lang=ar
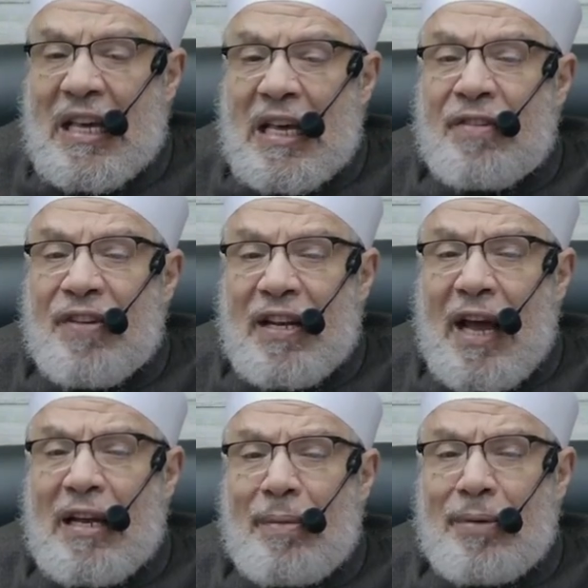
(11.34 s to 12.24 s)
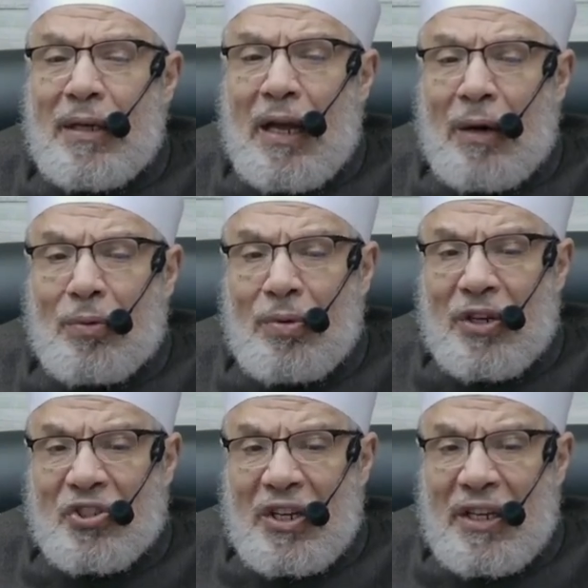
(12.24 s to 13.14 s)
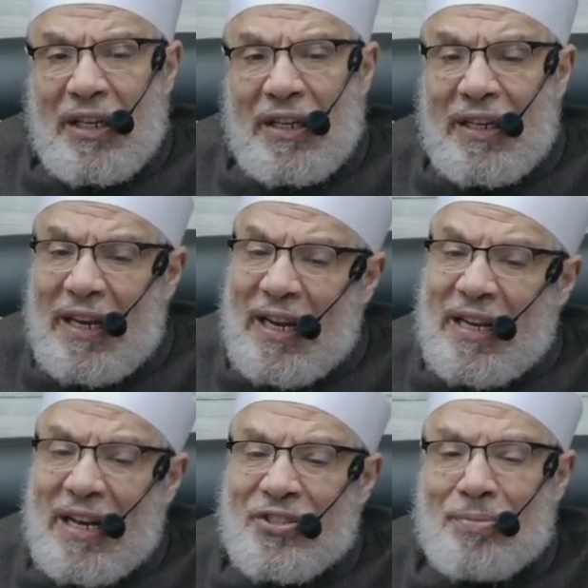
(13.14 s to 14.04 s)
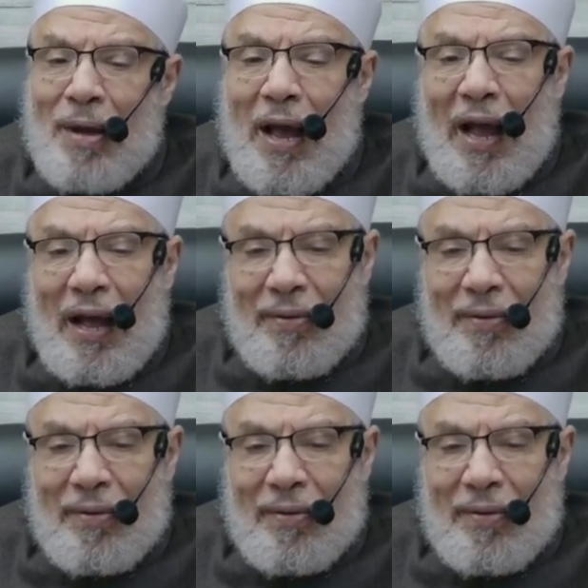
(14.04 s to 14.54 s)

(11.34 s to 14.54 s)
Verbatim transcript: فنال منها كل شيء إلا الجماع